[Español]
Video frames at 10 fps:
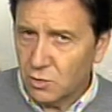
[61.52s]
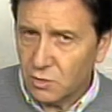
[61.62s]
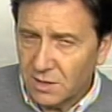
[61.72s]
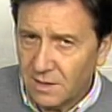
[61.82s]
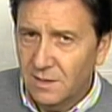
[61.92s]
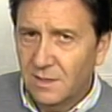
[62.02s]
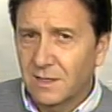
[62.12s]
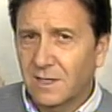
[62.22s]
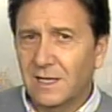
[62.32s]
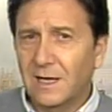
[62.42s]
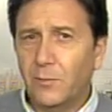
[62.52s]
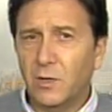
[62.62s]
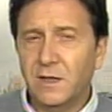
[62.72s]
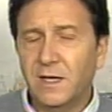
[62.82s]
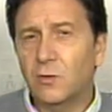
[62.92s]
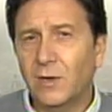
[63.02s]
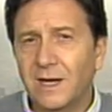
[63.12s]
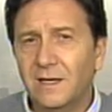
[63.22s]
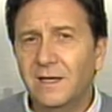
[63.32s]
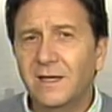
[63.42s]
consta, que la policía
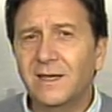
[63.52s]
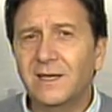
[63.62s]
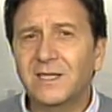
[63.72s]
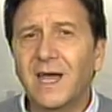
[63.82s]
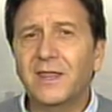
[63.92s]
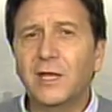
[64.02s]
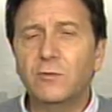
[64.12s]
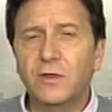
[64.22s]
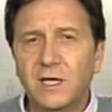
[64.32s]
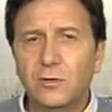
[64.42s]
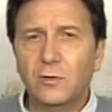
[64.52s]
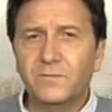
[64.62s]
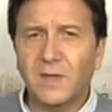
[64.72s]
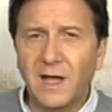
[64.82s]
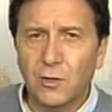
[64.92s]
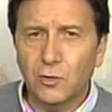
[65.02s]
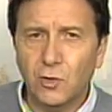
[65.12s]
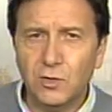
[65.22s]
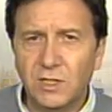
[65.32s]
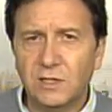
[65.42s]
local está denunciando a los
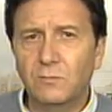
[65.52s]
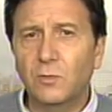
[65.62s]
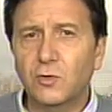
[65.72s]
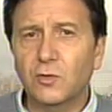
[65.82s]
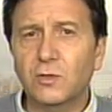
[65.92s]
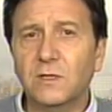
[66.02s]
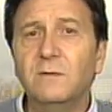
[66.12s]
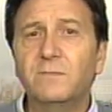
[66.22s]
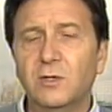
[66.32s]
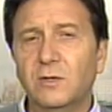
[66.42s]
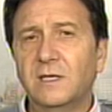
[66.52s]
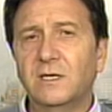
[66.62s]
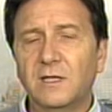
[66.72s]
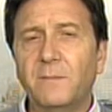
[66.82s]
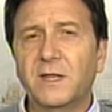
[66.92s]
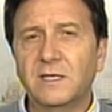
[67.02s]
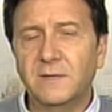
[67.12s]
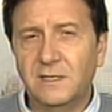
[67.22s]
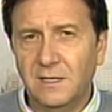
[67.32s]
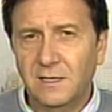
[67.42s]
coches, motos y personas que están
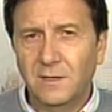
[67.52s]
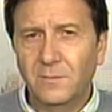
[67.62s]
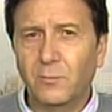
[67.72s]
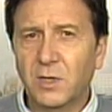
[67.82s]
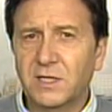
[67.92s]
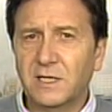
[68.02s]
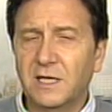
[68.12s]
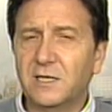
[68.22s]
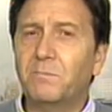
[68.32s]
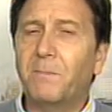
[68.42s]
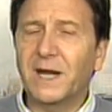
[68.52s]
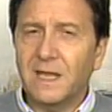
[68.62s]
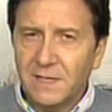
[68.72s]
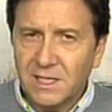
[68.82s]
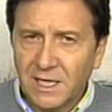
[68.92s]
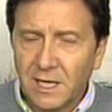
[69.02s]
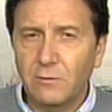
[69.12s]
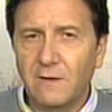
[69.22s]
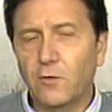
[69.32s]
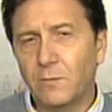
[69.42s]
precisamente por esas calles para evitar de
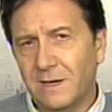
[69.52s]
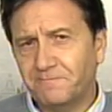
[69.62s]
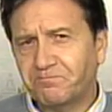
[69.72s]
alguna forma